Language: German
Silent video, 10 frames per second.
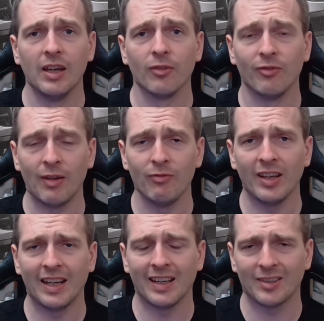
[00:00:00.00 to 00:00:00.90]
wenn wir
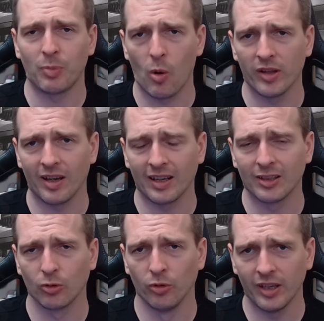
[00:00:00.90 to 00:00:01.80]
denn das Power Target
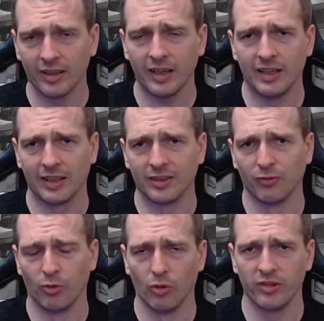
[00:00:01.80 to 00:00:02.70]
runterdrehen, also
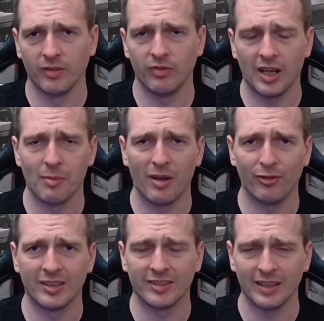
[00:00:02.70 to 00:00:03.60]
wo sind wir am
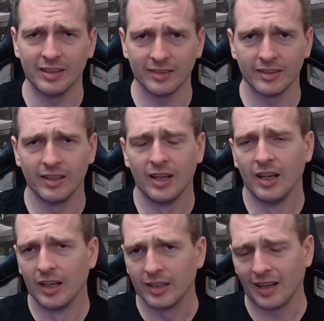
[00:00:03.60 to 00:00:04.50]
effizientesten.
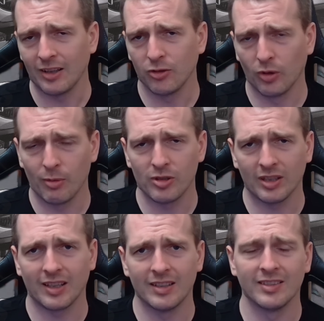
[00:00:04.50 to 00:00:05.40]
Dazu habe ich das
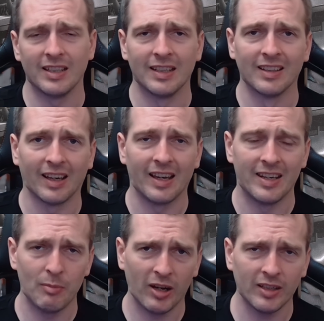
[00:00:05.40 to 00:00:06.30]
Ganze in 3D
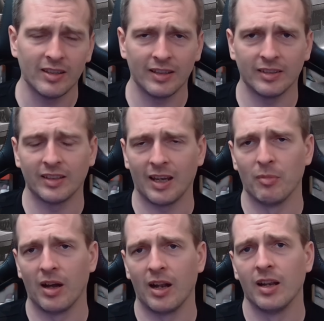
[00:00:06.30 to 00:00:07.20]
Mark getestet,
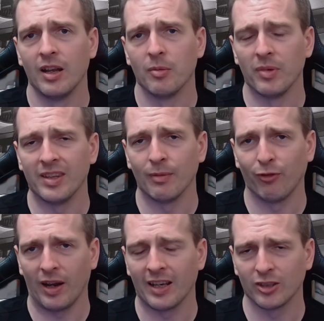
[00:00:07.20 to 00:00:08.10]
einmal mit dem
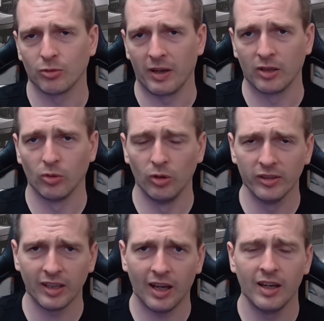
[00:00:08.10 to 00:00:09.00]
Firestrike
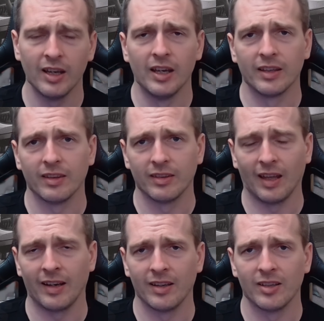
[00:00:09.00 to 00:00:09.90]
Ultra,
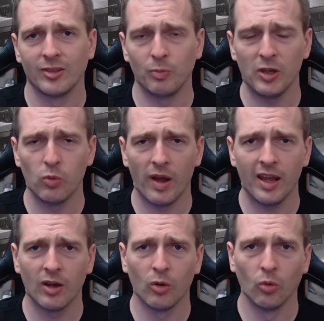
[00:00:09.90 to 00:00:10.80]
dann Speedway
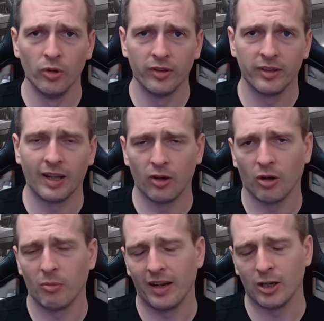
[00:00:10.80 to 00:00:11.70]
und dann
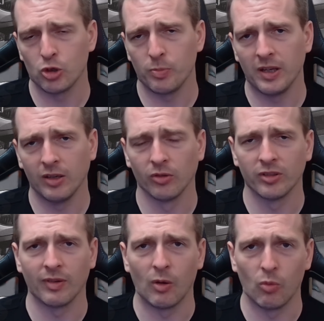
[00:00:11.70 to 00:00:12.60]
nochmal ein Spiel und
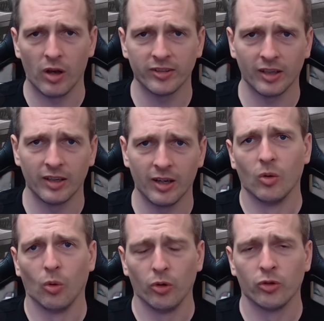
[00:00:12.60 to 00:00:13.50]
zwar War Thunder
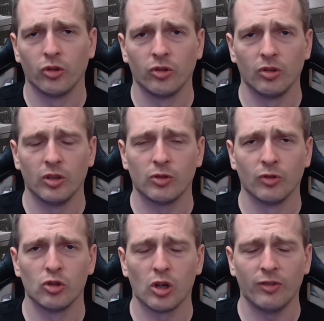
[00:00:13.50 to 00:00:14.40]
und ich
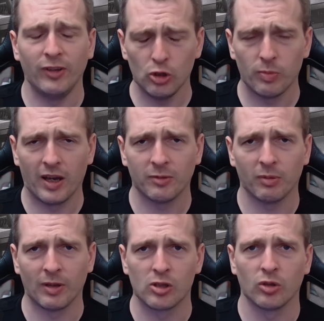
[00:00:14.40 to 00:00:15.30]
wünsche euch viel Spaß beim
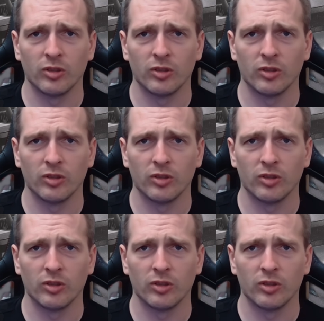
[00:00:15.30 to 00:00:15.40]
Anschauen des